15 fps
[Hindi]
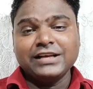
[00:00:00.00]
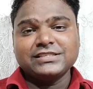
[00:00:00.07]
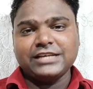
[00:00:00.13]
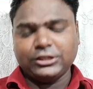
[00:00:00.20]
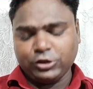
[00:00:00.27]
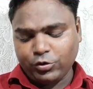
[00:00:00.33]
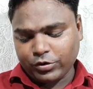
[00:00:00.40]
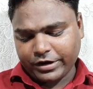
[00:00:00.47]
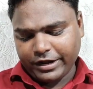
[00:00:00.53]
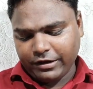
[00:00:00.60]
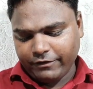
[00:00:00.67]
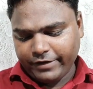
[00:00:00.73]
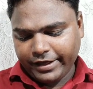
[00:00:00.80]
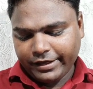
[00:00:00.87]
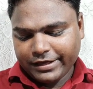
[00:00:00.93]
साथियों
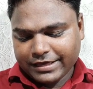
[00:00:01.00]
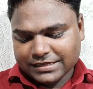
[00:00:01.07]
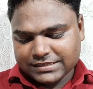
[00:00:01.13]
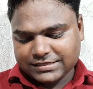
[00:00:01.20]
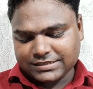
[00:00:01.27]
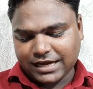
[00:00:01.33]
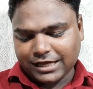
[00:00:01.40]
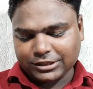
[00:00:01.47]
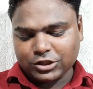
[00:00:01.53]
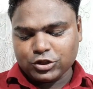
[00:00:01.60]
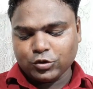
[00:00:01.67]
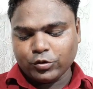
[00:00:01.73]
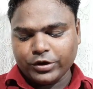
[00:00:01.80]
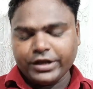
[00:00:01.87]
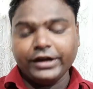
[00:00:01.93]
रेलवे सात
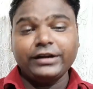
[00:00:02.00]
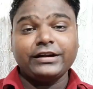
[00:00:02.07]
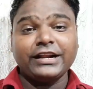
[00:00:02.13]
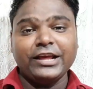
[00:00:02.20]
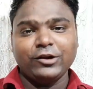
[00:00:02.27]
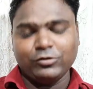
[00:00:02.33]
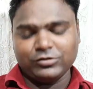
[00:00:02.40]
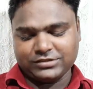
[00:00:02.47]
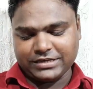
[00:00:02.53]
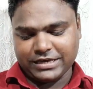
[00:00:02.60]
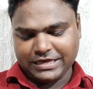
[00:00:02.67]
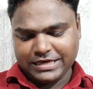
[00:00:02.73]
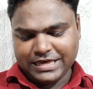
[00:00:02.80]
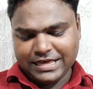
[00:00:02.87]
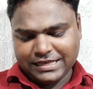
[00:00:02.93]
जोड़ी ट्रेनों से
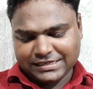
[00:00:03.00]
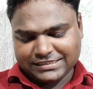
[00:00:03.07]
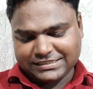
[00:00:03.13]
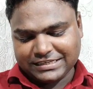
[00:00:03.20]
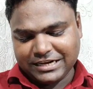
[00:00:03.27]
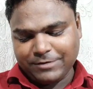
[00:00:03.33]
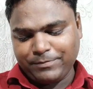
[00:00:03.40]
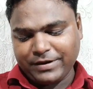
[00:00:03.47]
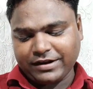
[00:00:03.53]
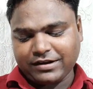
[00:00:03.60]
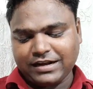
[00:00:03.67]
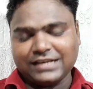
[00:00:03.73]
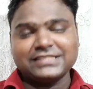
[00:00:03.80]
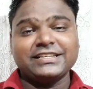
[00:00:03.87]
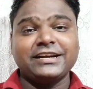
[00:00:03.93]
स्लीपर
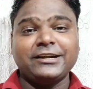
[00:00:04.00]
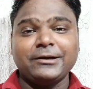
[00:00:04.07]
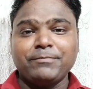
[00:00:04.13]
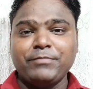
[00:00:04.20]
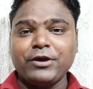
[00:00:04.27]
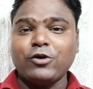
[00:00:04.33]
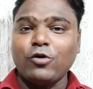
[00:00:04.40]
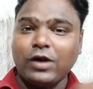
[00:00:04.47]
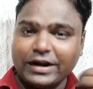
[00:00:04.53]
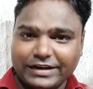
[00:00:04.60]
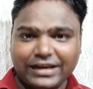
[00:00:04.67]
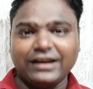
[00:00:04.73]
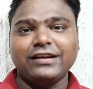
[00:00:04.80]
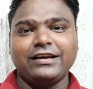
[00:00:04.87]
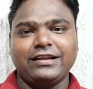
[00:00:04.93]
क्लास के डब्बे को
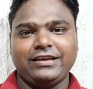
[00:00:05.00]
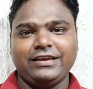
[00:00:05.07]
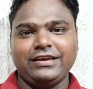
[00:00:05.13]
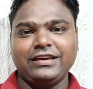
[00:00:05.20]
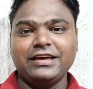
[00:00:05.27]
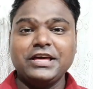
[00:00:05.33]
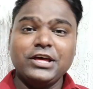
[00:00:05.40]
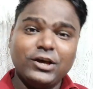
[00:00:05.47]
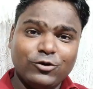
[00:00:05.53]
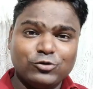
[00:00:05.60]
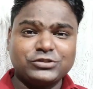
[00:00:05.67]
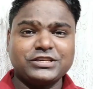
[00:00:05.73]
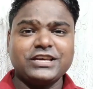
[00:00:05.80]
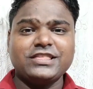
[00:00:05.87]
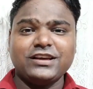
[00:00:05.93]
हटा करके
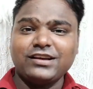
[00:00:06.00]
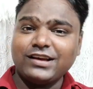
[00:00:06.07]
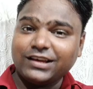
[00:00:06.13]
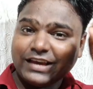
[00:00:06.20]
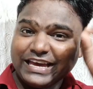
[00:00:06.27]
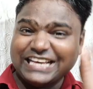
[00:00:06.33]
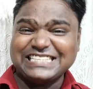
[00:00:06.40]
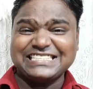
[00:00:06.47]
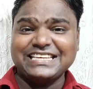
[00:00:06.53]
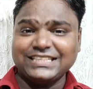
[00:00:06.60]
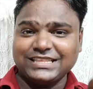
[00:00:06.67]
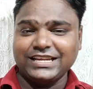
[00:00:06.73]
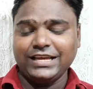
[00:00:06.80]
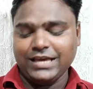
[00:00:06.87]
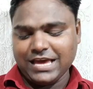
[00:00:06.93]
उसकी जगह ए सी
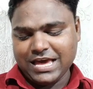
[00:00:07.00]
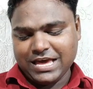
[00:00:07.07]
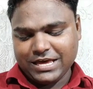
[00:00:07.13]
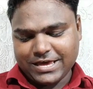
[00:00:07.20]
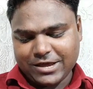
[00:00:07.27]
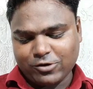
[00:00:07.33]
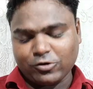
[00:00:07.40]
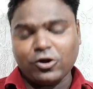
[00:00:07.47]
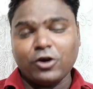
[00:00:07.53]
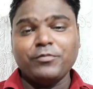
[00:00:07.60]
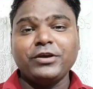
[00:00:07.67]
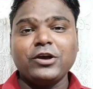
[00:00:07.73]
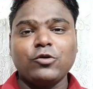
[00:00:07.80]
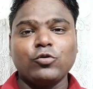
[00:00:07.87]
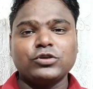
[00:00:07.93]
थ्री
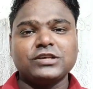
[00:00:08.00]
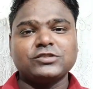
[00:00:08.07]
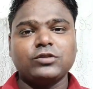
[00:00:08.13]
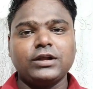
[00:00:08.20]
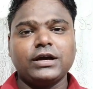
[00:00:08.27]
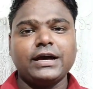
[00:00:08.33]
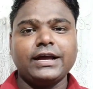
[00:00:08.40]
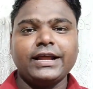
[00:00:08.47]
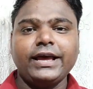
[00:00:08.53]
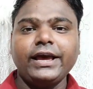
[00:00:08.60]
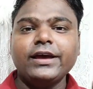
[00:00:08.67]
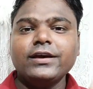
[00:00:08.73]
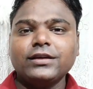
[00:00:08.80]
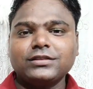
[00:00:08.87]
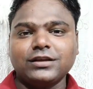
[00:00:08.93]
इकोनॉमी के कोचेज़ को लगा रहा है
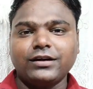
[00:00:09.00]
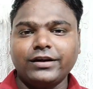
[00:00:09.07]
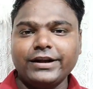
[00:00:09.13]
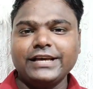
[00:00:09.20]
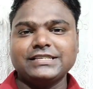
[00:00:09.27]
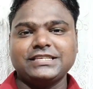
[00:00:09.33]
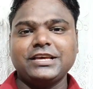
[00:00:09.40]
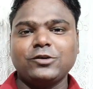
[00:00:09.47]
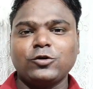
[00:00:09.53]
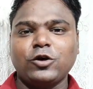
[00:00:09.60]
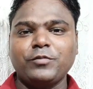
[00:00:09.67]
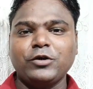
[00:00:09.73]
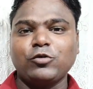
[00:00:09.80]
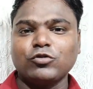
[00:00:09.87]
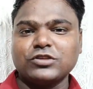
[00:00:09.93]
थर्ड ए सी
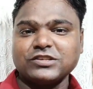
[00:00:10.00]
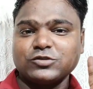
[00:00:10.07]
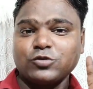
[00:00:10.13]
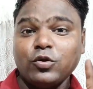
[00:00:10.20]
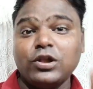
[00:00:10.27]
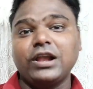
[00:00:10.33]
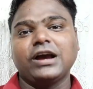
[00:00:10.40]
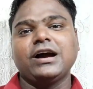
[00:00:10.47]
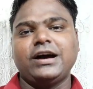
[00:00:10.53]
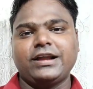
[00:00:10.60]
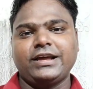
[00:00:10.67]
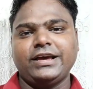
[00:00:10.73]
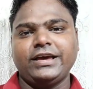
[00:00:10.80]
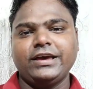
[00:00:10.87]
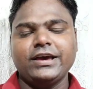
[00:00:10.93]
इकोनॉमी कोचेज़ को लगा
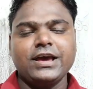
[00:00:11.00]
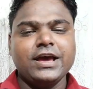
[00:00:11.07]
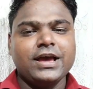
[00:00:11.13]
रहा है